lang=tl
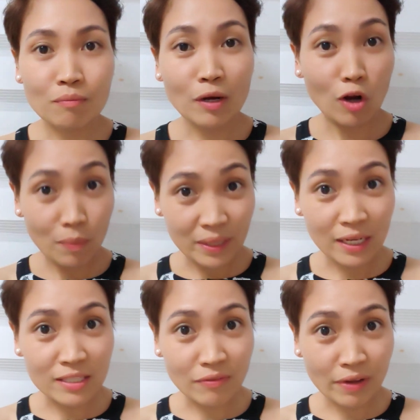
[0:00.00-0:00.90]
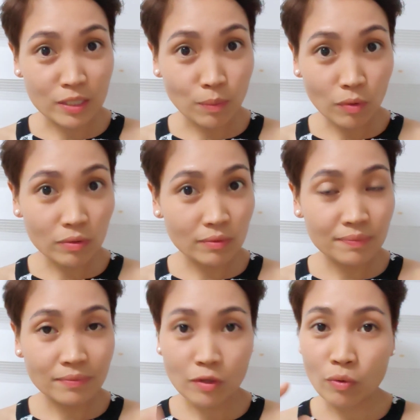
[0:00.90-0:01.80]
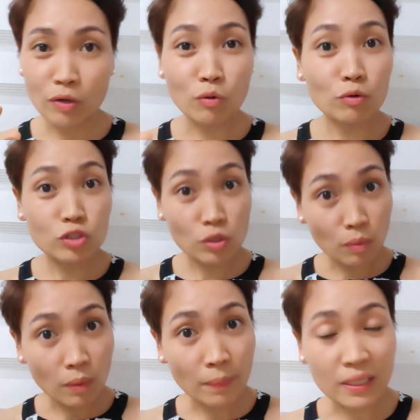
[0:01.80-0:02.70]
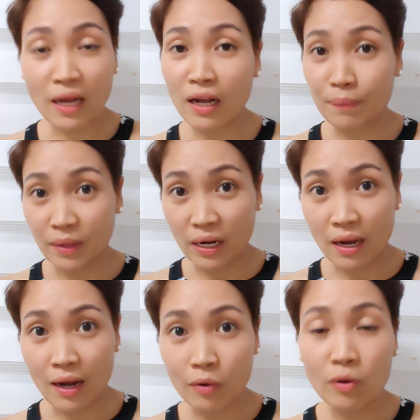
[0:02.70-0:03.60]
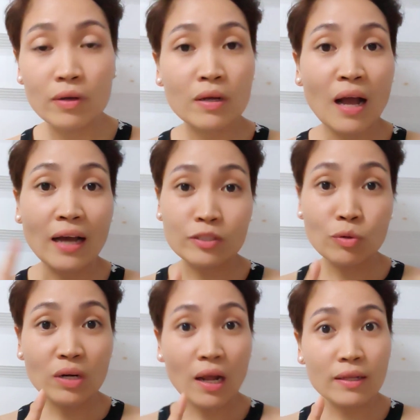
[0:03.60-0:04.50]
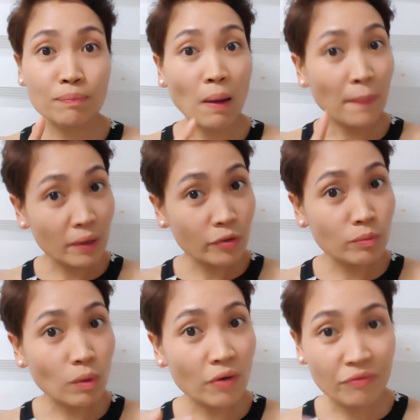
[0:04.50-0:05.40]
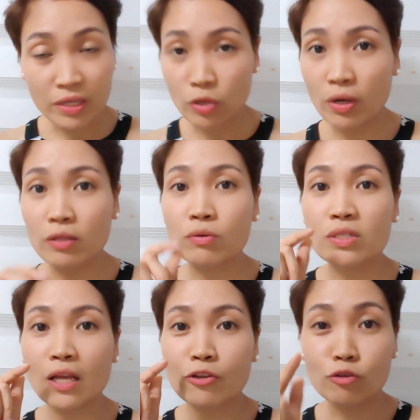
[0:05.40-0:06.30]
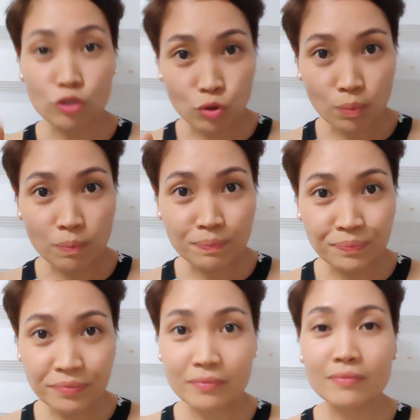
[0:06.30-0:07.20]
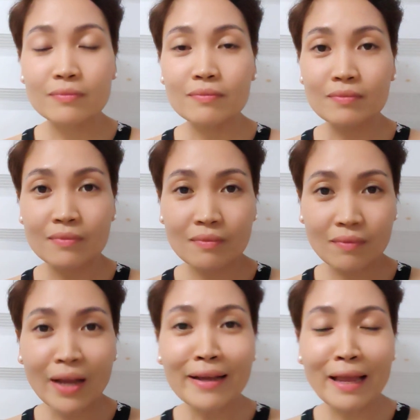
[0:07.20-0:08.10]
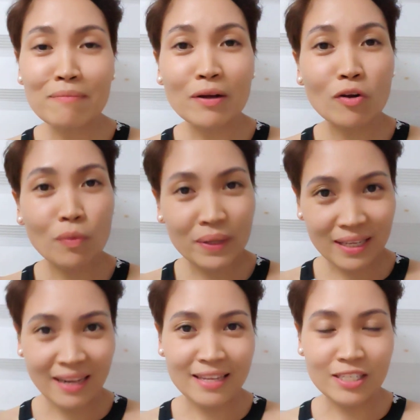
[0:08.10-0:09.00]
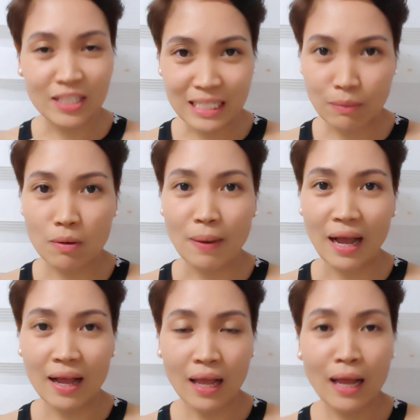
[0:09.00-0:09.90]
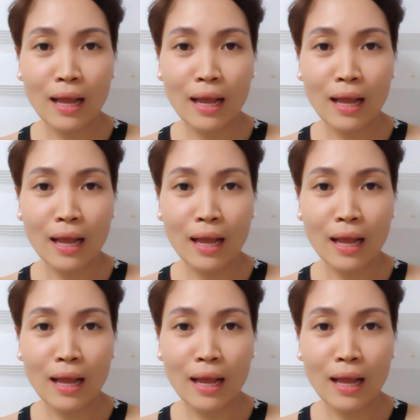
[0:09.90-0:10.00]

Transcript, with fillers: mag-comment ka sa Facebook kung anong gusto mong matanggap na regalo. At kung napapanood mo ang video na ito sa YouTube, again, mag-comment ka rin dyan sa baba